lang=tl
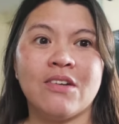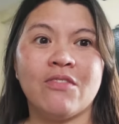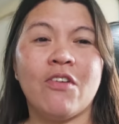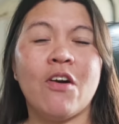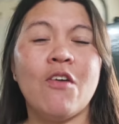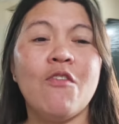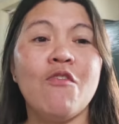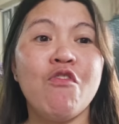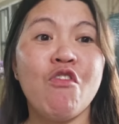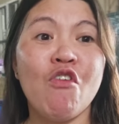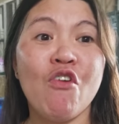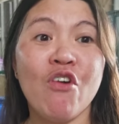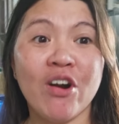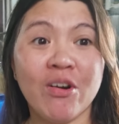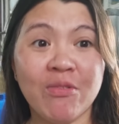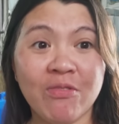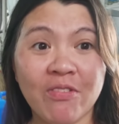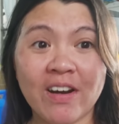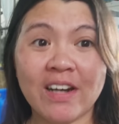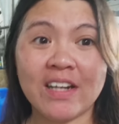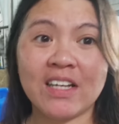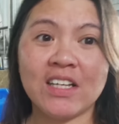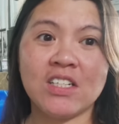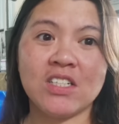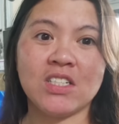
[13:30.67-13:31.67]
pang 4
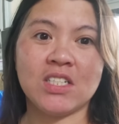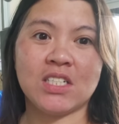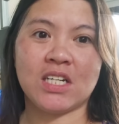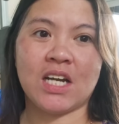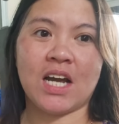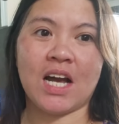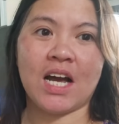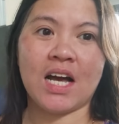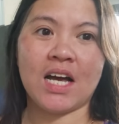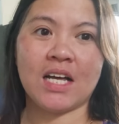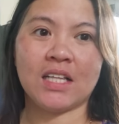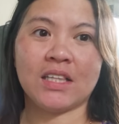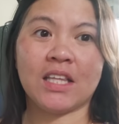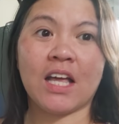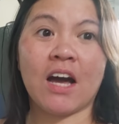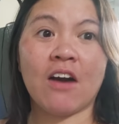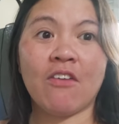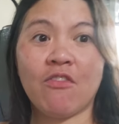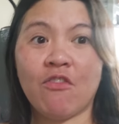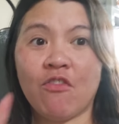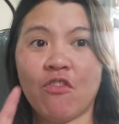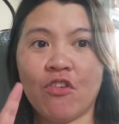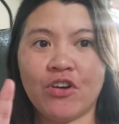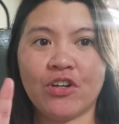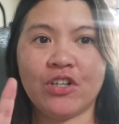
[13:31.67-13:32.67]
pa rin siya.
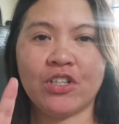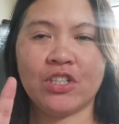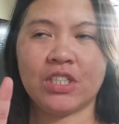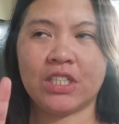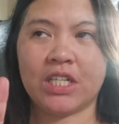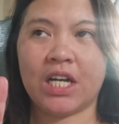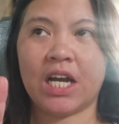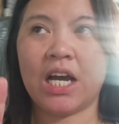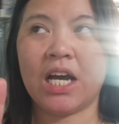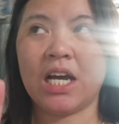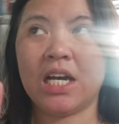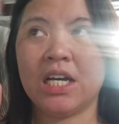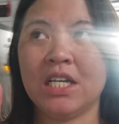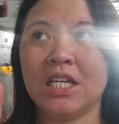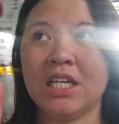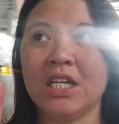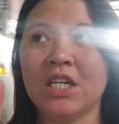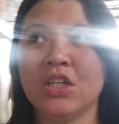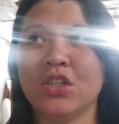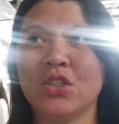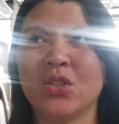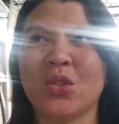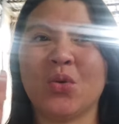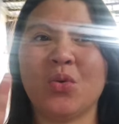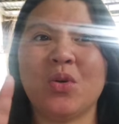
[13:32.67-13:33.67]
Top 4 siya.
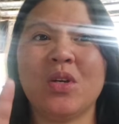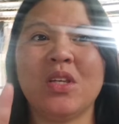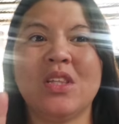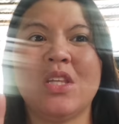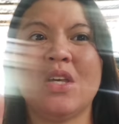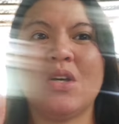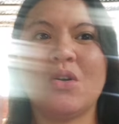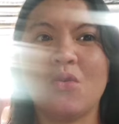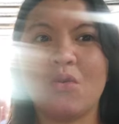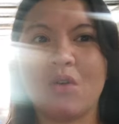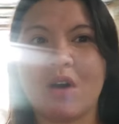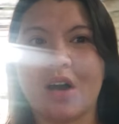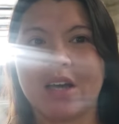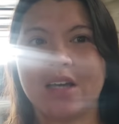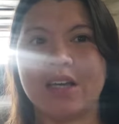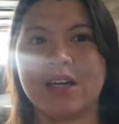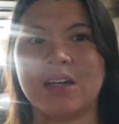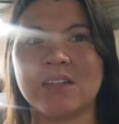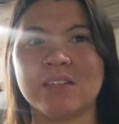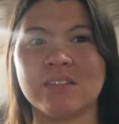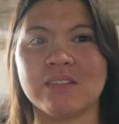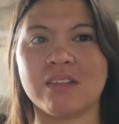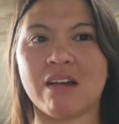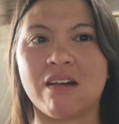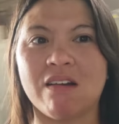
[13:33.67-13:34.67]
So, hindi ko
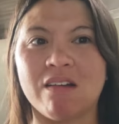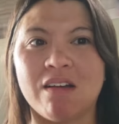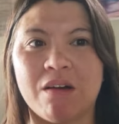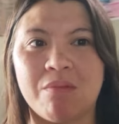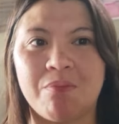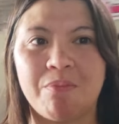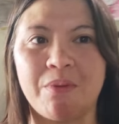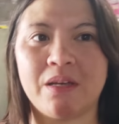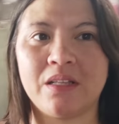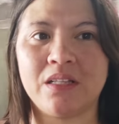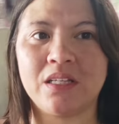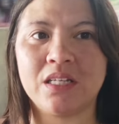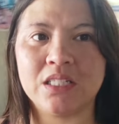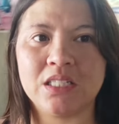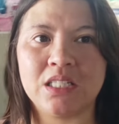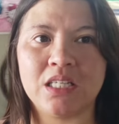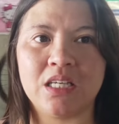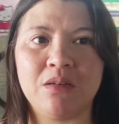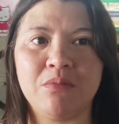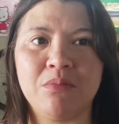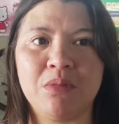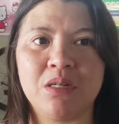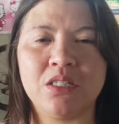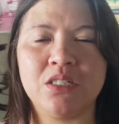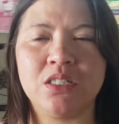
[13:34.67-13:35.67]
kayang tanggapin kasi
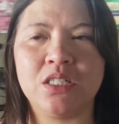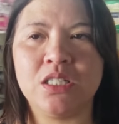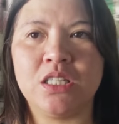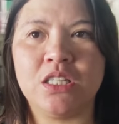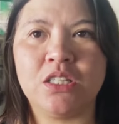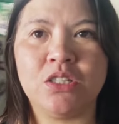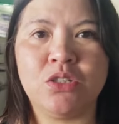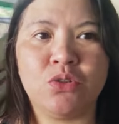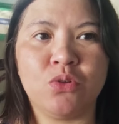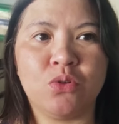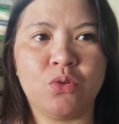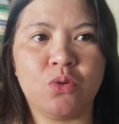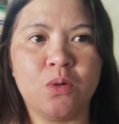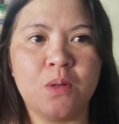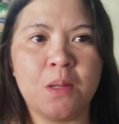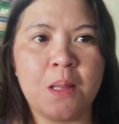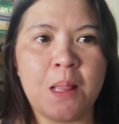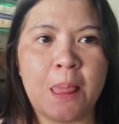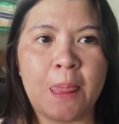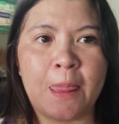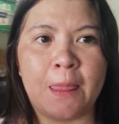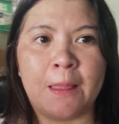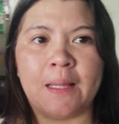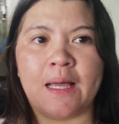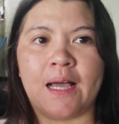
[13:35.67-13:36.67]
imagine niyo
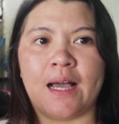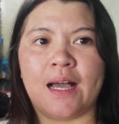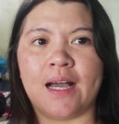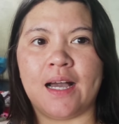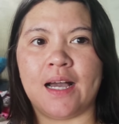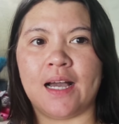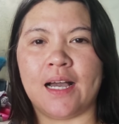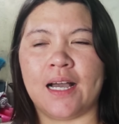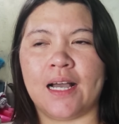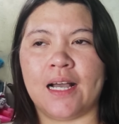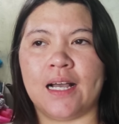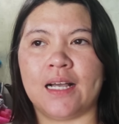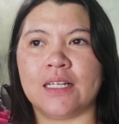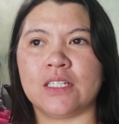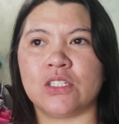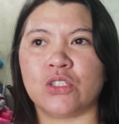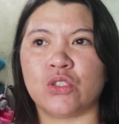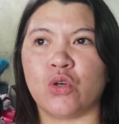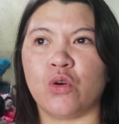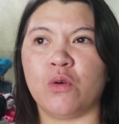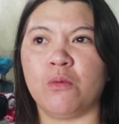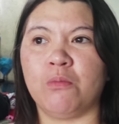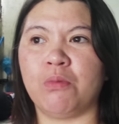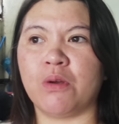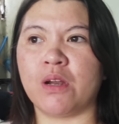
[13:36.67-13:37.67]
uh, ah,
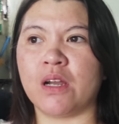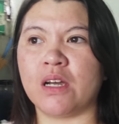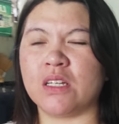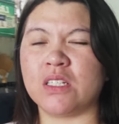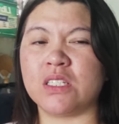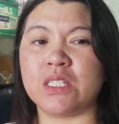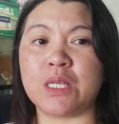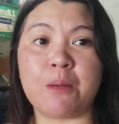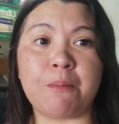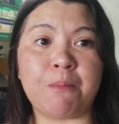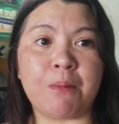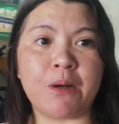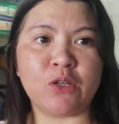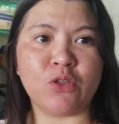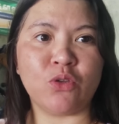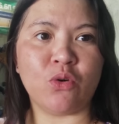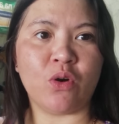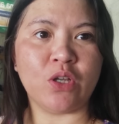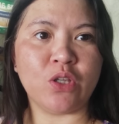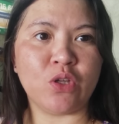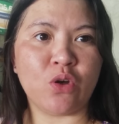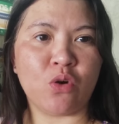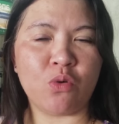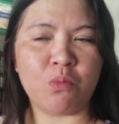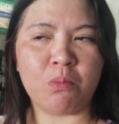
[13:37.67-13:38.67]
sobrang sipag nung
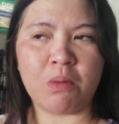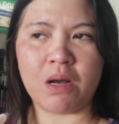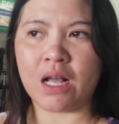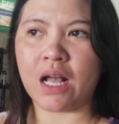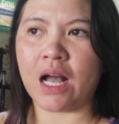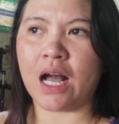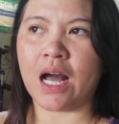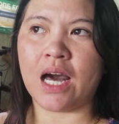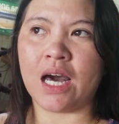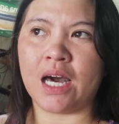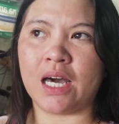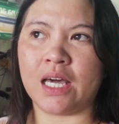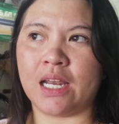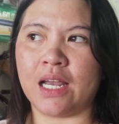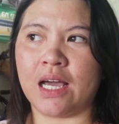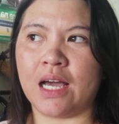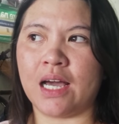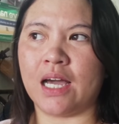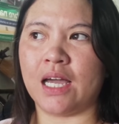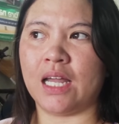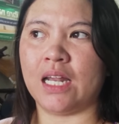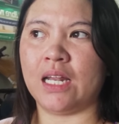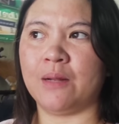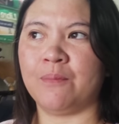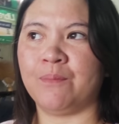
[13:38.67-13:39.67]
anak ko
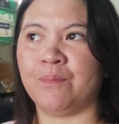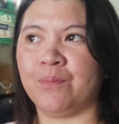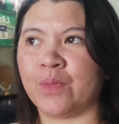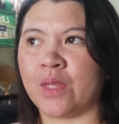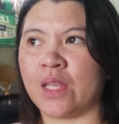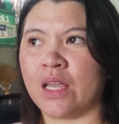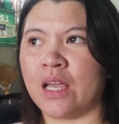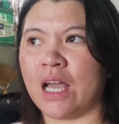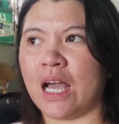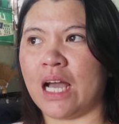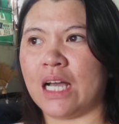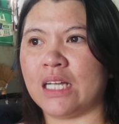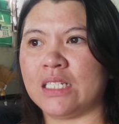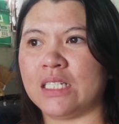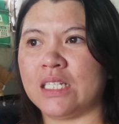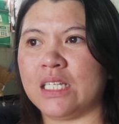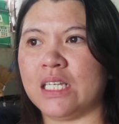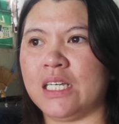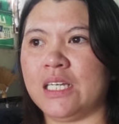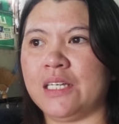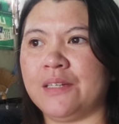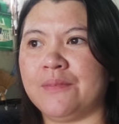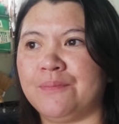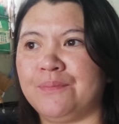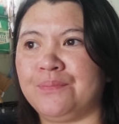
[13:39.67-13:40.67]
mag-aral. As
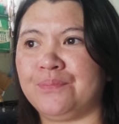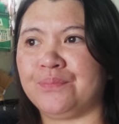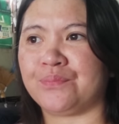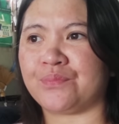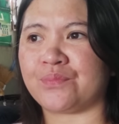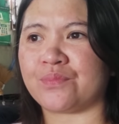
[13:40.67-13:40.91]
in,